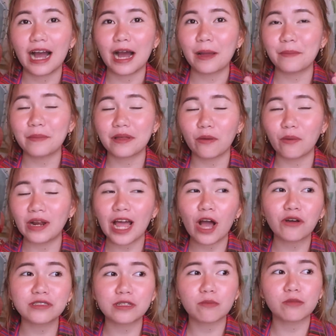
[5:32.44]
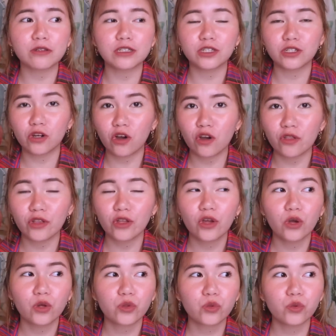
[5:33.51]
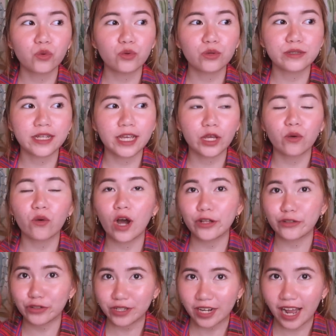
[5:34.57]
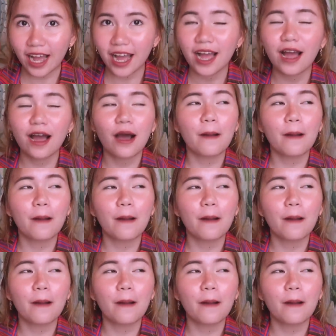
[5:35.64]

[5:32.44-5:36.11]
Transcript: I'm, wala ako sa position to say kung ano siya.